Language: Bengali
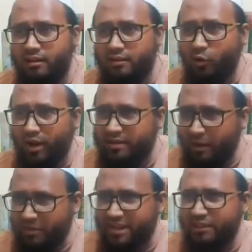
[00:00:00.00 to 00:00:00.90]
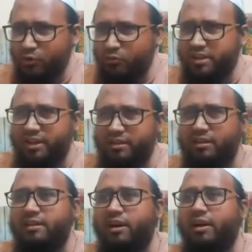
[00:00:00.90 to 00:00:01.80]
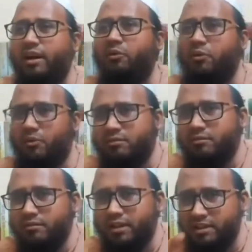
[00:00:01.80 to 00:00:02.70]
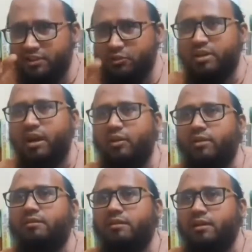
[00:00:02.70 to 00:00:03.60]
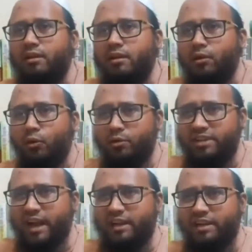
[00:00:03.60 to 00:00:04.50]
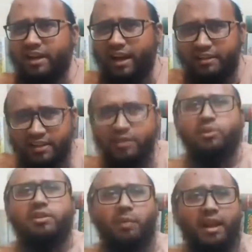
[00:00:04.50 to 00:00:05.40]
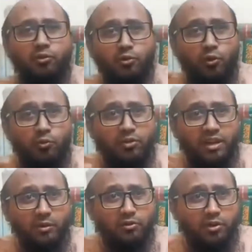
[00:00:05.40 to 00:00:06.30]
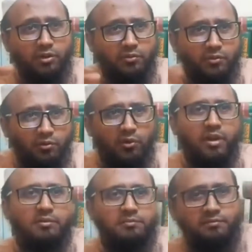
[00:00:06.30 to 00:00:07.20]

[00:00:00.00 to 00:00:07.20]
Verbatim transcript: ঘরের সামনে যায় যে অনুমতি নিতে হয় এটা কেন দৃষ্টিশক্তির কার অনুমতি না নিলে সেখানে দৃষ্টি পড়তে পারে এই জন্য অনুমতি নেওয়া শরীয়তে জরুরি